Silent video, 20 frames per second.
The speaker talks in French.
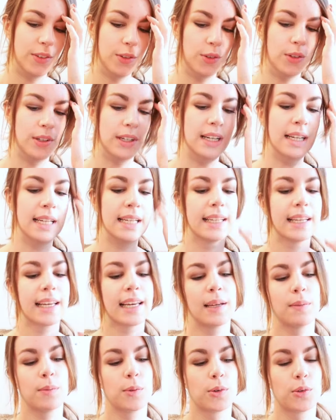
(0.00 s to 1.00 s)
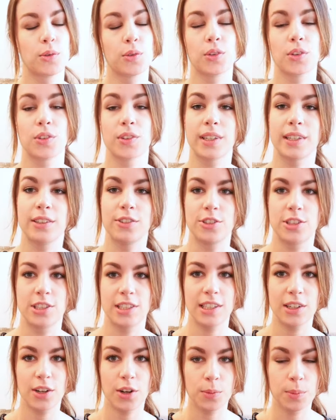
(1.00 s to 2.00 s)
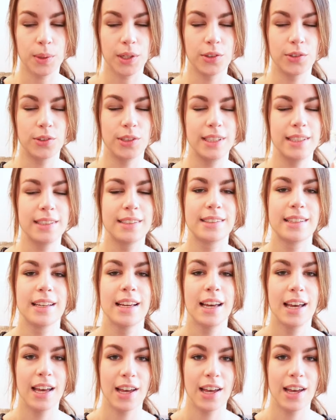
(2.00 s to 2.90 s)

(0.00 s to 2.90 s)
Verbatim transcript: le lait crème concentré de chez Embryolis.